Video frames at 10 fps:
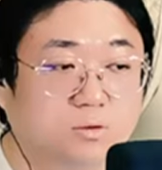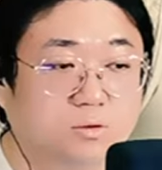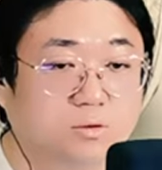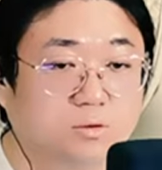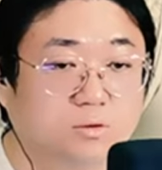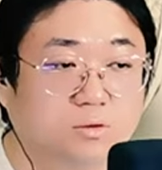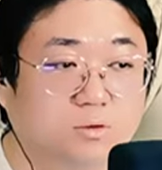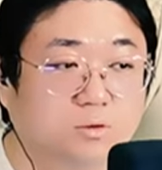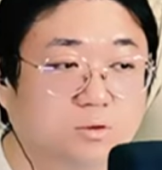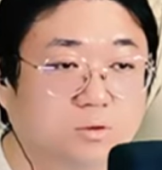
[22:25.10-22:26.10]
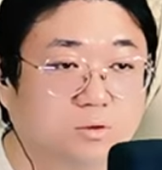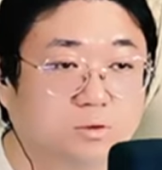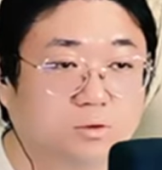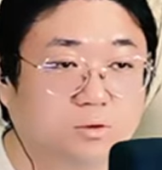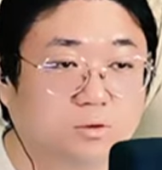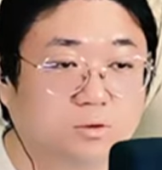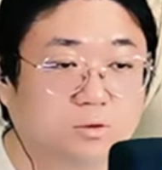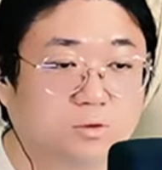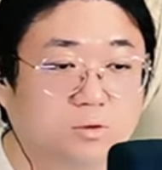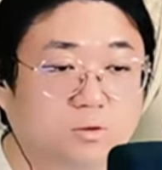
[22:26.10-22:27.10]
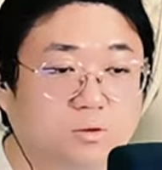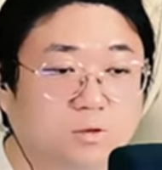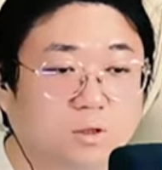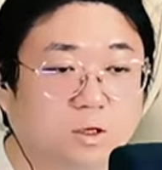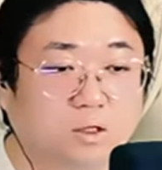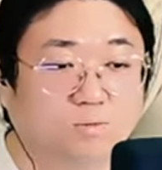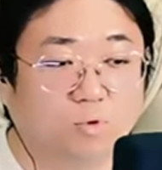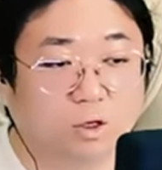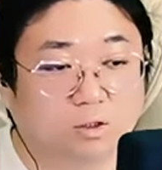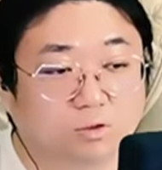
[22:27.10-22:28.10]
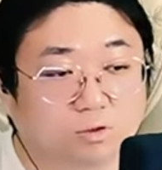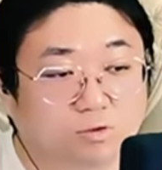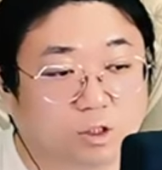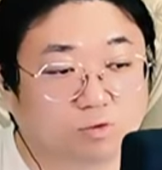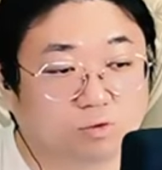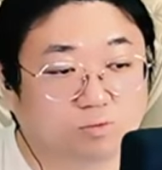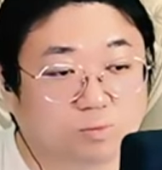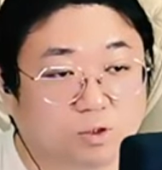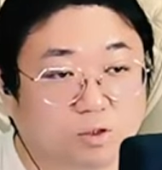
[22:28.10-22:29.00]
뭐 하시는 거예 아니 뭐야 이거 이거 자꾸 이거